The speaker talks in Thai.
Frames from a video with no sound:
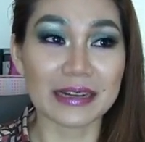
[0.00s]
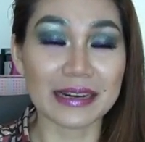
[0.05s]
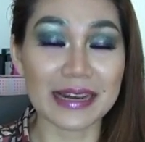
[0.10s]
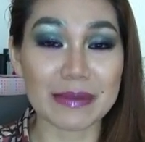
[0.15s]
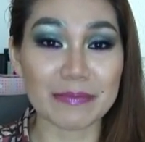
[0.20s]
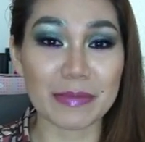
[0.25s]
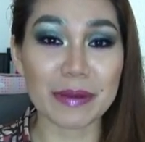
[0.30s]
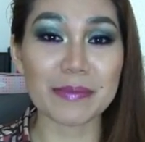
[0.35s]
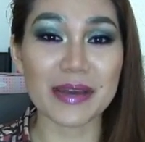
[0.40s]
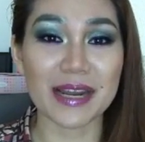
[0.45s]
ก
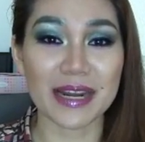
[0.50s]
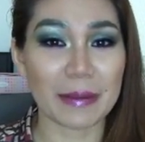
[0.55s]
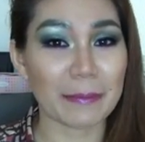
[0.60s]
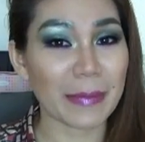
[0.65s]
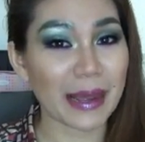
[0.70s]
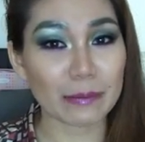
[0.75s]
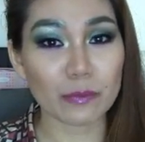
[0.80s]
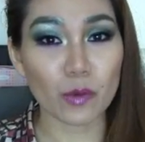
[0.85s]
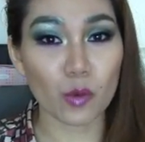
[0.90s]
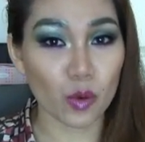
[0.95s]
ลิ่นมันเหมือน
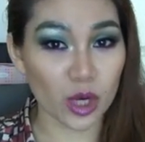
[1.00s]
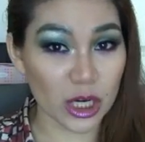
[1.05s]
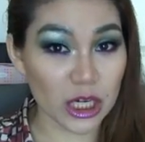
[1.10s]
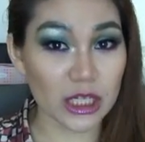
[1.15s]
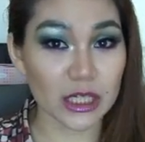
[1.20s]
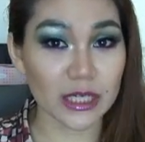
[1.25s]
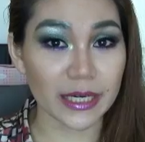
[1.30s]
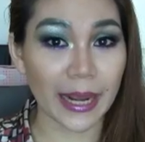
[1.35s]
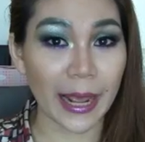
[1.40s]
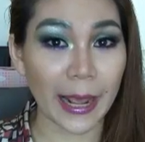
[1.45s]
น้ำมันหมู
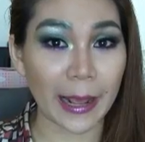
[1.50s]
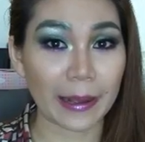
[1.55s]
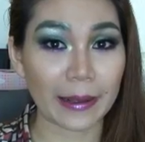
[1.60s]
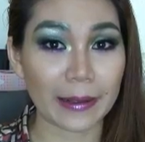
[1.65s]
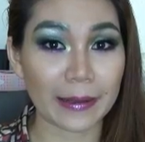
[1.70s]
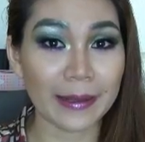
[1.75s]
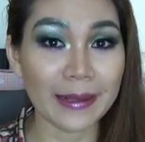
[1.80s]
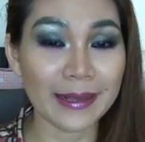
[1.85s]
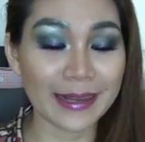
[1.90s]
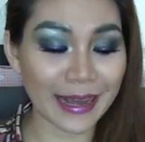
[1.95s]
หืนอะ
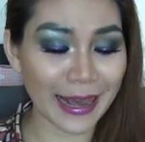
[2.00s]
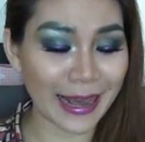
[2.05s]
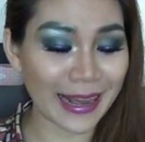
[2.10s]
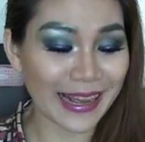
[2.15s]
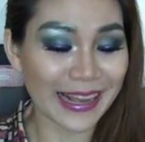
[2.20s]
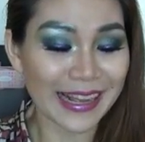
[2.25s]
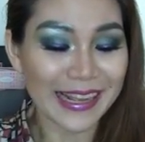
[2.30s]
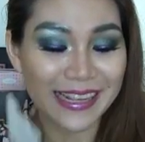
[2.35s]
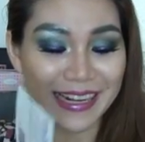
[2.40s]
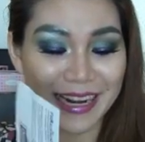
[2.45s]

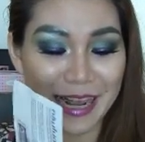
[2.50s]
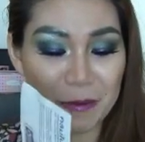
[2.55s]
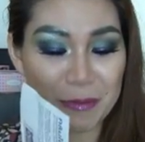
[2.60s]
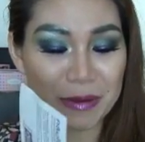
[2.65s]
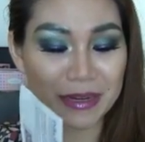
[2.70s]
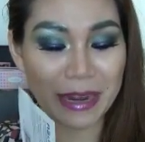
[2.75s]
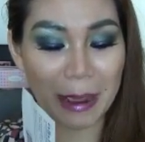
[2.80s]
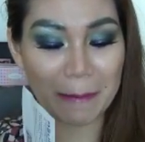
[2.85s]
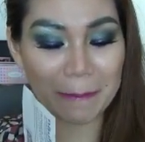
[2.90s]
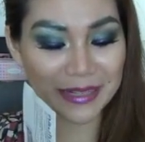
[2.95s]
นะ
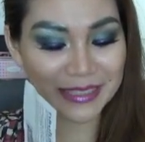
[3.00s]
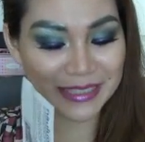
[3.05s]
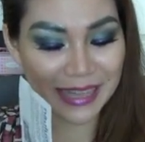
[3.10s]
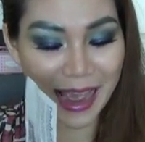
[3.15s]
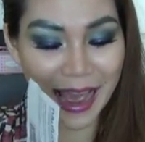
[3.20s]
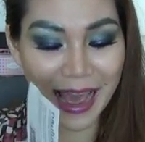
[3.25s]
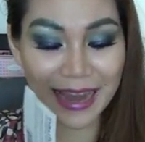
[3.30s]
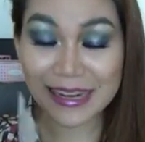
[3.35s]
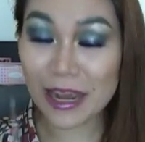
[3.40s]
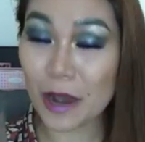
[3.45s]
มันธรรม
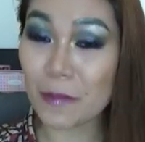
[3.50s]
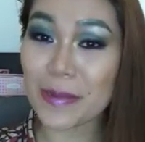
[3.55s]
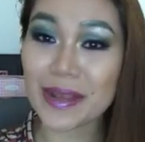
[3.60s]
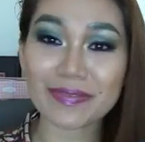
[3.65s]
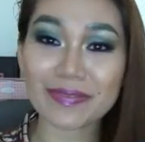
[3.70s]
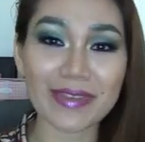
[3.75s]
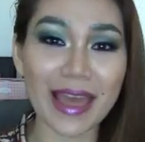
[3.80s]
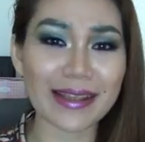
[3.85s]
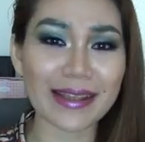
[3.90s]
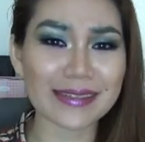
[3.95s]
ชาติเขา
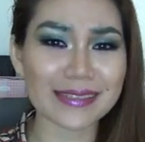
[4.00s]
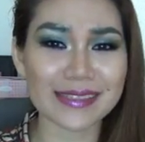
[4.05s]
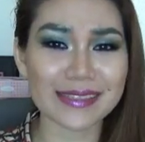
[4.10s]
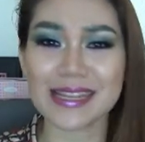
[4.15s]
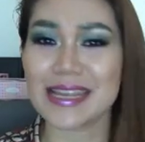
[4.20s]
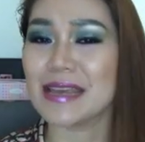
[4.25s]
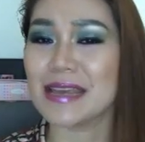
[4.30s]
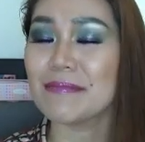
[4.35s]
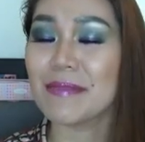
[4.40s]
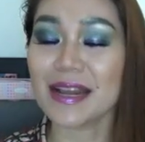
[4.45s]
ไม่แต่ง
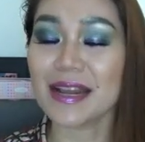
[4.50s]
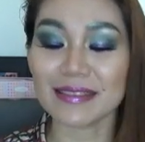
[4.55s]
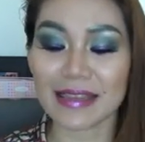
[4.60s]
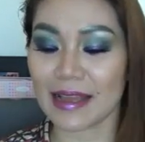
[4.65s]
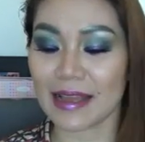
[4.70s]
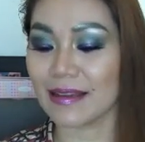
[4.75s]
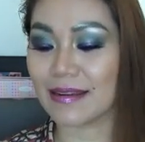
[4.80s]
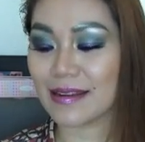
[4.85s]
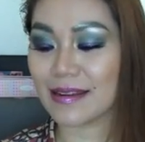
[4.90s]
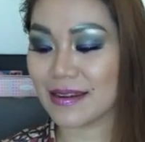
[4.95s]
สีไม่
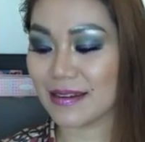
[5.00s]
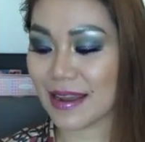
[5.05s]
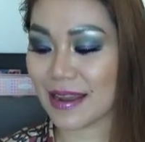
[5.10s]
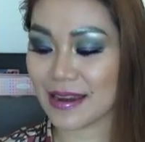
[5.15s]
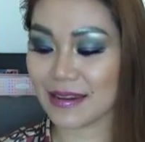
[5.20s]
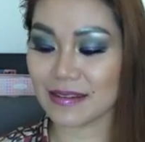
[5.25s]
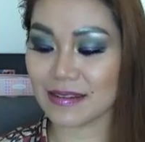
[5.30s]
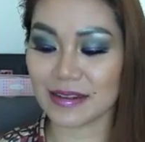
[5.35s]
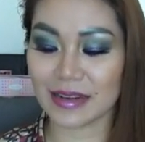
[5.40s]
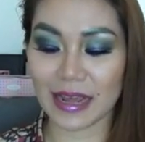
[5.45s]
แต่งกลิ่นอะ
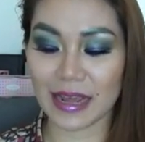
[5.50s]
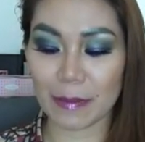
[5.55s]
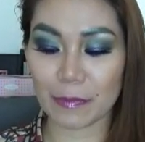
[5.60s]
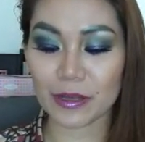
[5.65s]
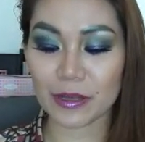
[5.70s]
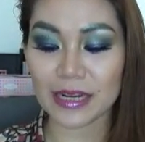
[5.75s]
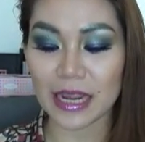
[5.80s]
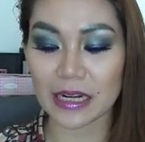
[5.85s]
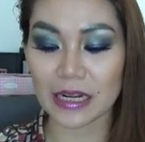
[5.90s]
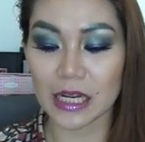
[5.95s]
ไรเลยนะคะ
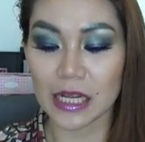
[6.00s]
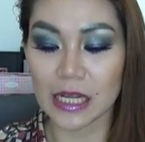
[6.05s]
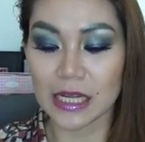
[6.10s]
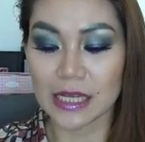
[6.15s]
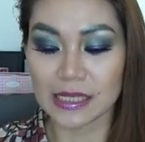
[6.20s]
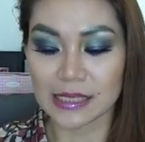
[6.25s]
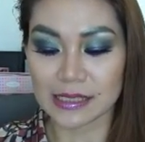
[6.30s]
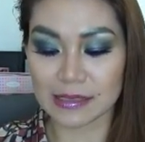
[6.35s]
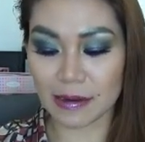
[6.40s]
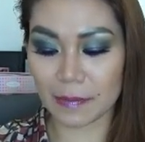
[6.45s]
เพราะนั้น
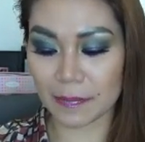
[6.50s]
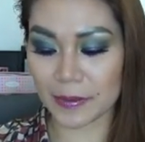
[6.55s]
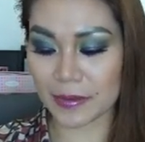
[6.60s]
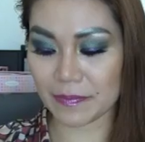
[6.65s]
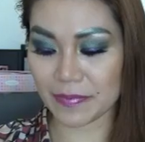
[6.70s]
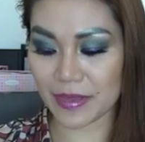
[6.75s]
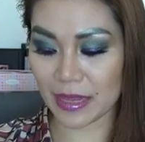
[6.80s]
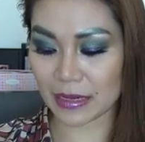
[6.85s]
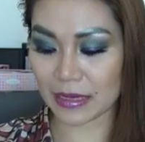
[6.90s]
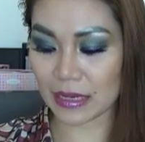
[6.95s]
สำหรับพิ
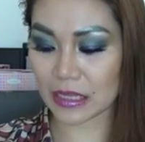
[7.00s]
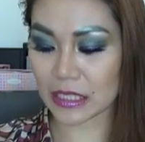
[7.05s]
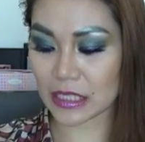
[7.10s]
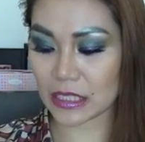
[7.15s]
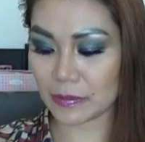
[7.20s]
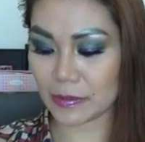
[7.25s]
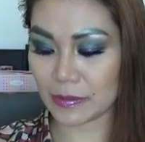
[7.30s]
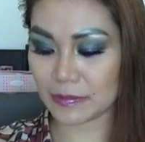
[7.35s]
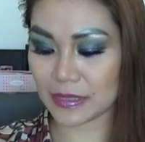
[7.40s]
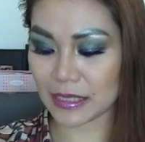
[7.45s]
มเนี่ยถ้า
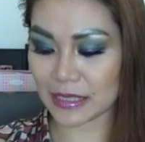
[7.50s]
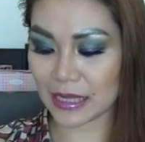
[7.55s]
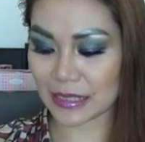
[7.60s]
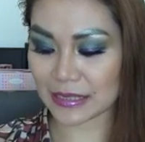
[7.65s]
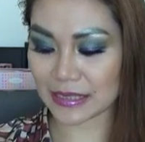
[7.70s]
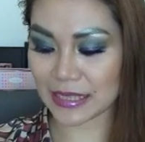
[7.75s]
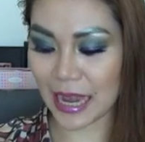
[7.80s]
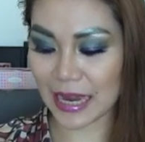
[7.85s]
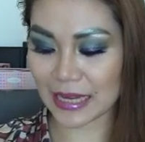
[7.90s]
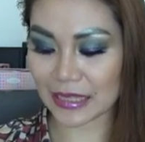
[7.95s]
เกิดพิมจะยั
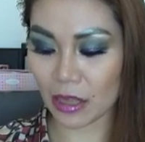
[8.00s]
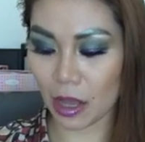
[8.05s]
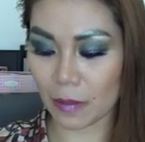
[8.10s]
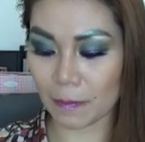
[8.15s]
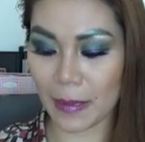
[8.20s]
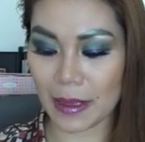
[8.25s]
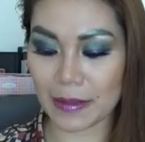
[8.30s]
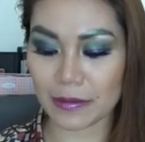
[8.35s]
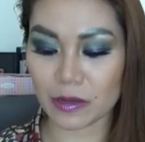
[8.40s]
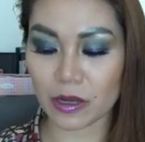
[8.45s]
งใช้ต่อ
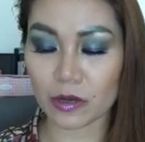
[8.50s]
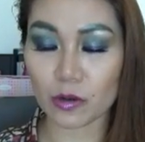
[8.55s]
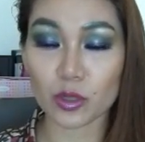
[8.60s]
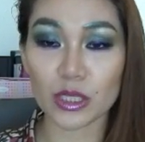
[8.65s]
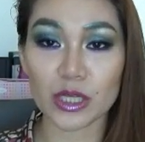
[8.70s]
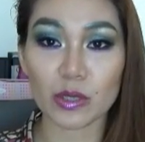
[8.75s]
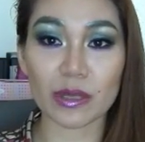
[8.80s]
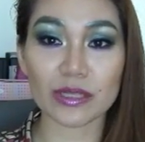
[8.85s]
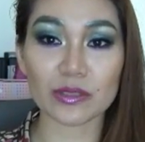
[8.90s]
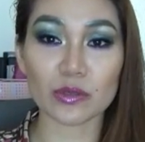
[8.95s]
ไปพิมก็ค
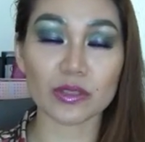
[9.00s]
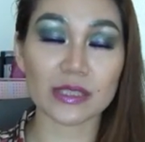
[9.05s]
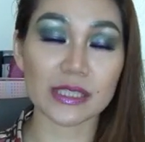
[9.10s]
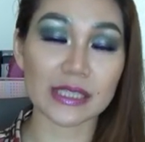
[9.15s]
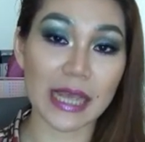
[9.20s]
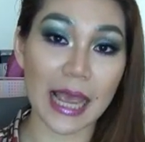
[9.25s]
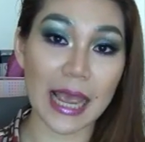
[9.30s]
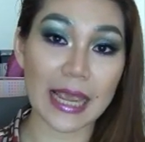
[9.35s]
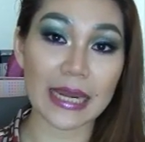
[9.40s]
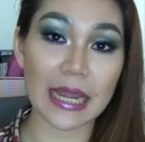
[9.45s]
งคิดว่าคง
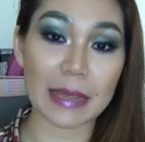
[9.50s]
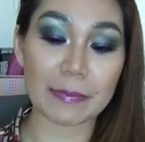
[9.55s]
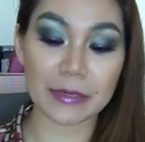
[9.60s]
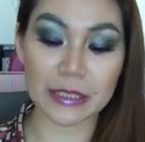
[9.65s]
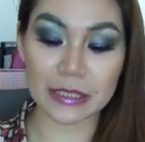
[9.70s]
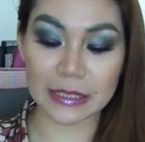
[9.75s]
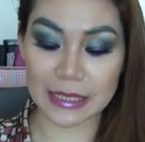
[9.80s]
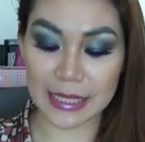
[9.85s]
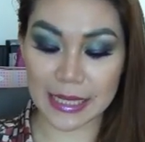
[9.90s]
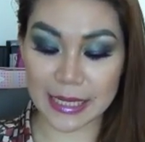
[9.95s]
จะใช้ใน
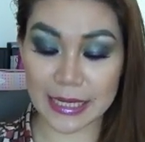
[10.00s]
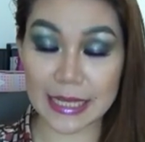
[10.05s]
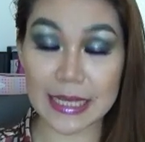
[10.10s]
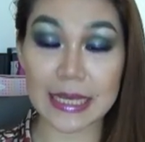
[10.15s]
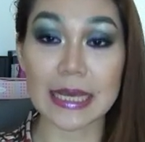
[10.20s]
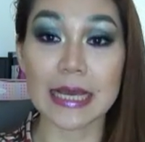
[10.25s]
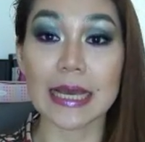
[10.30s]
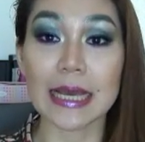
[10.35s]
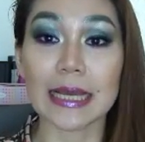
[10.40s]
พื้นที่ที่